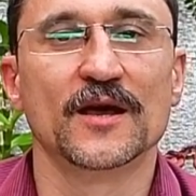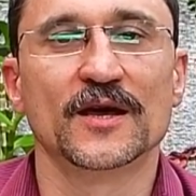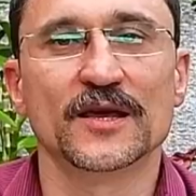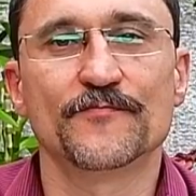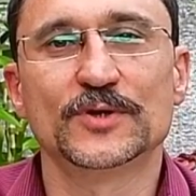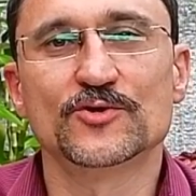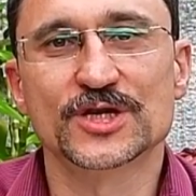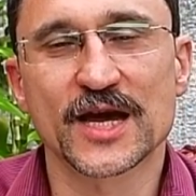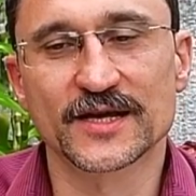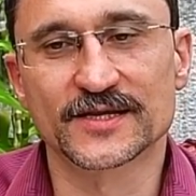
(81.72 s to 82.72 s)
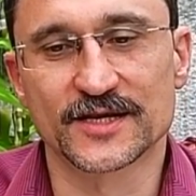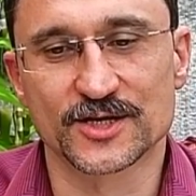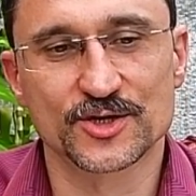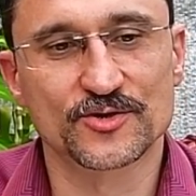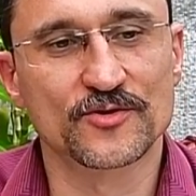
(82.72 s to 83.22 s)
И получается,
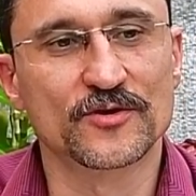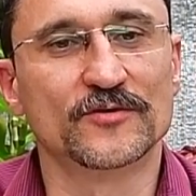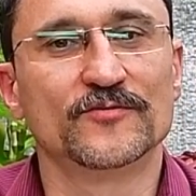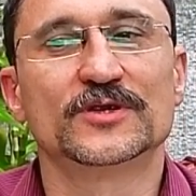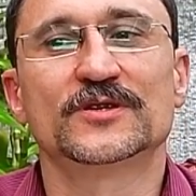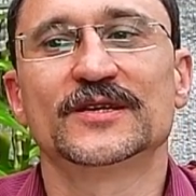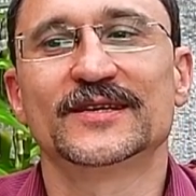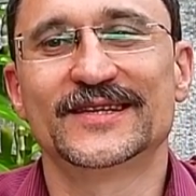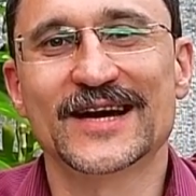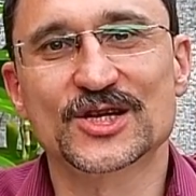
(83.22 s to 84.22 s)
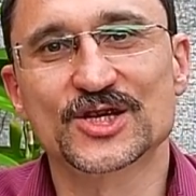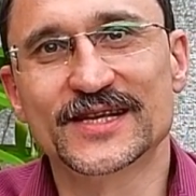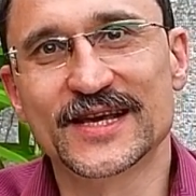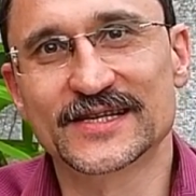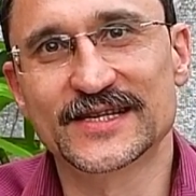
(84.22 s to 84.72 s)
что вот даже
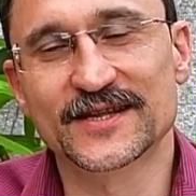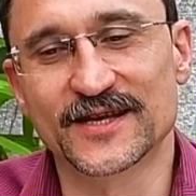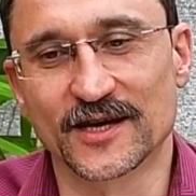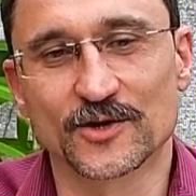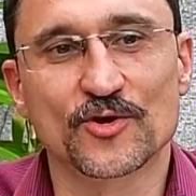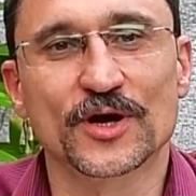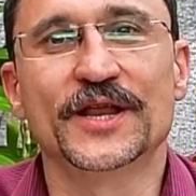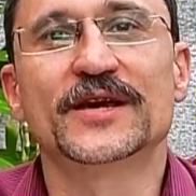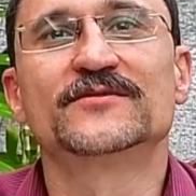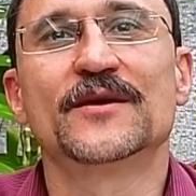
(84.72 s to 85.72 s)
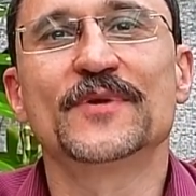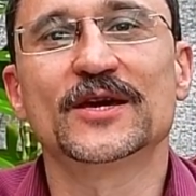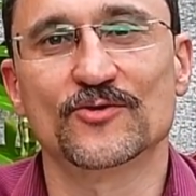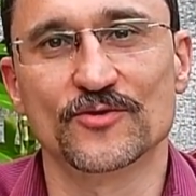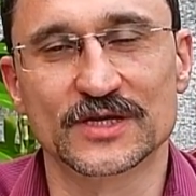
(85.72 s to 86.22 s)
те сетки, которые
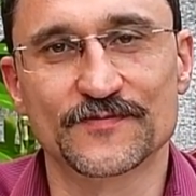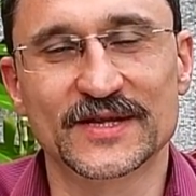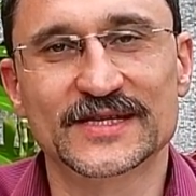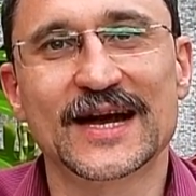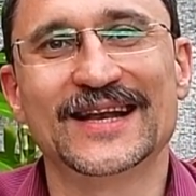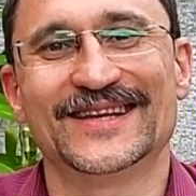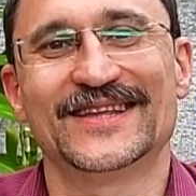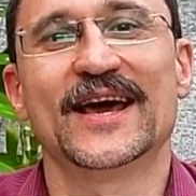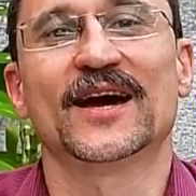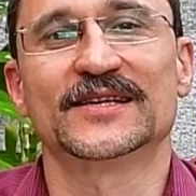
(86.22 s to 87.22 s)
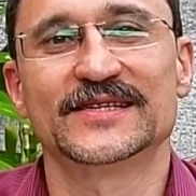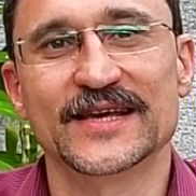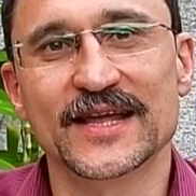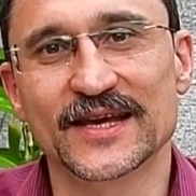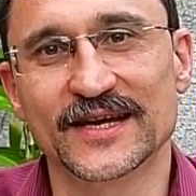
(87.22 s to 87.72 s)
рекламируют специально для растений,